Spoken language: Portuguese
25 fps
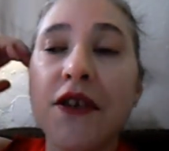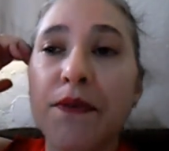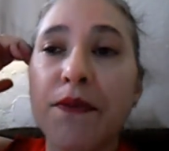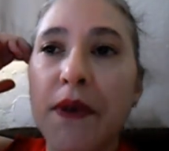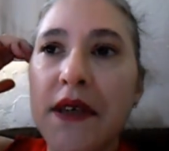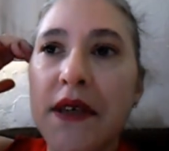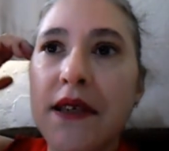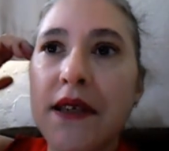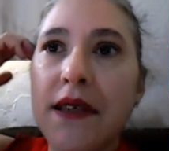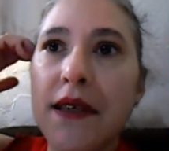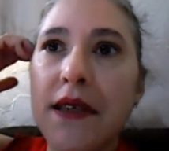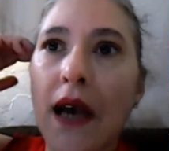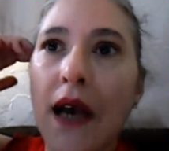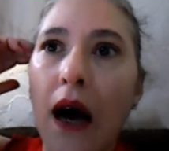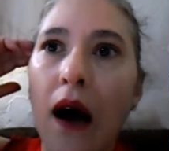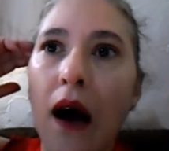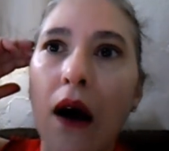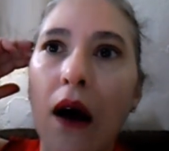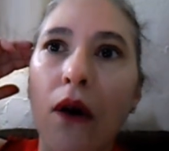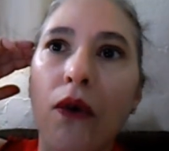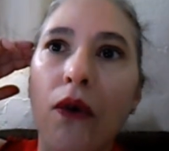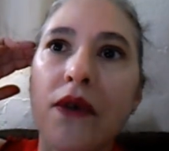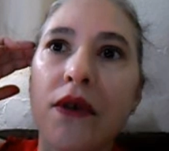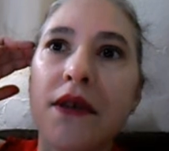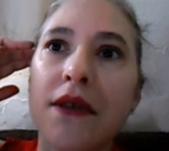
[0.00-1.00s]

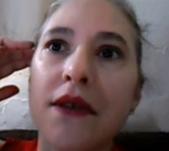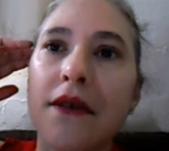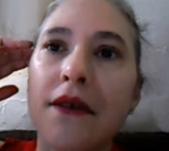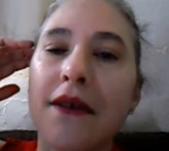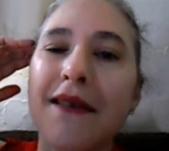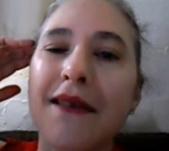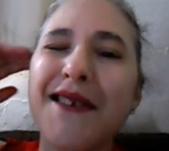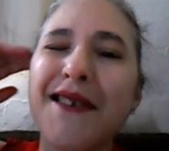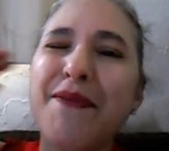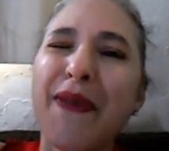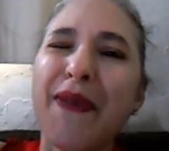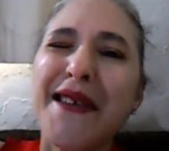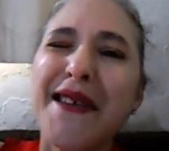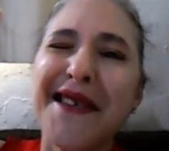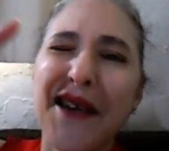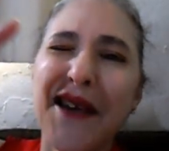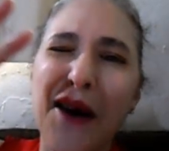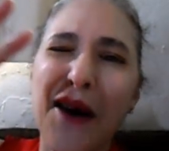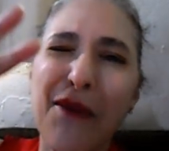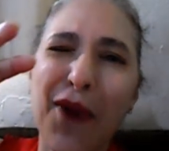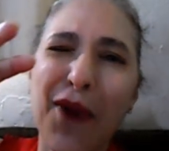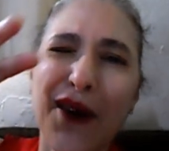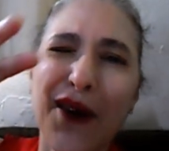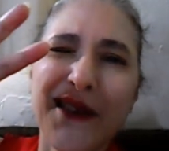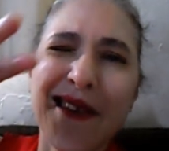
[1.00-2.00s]
especial, assim,
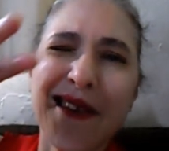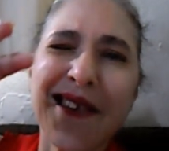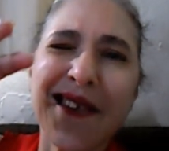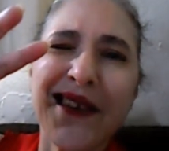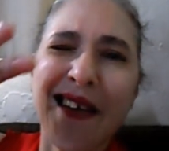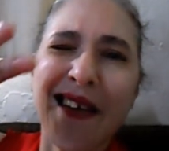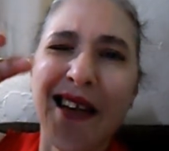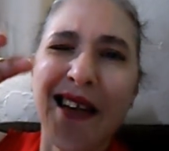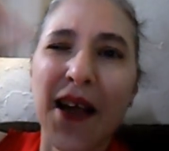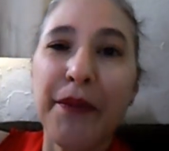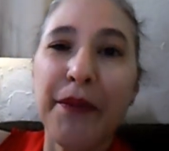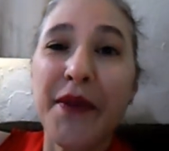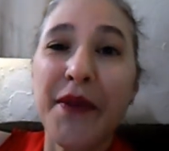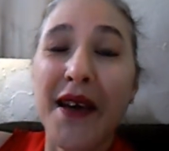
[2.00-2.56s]
especial modo dizer, né?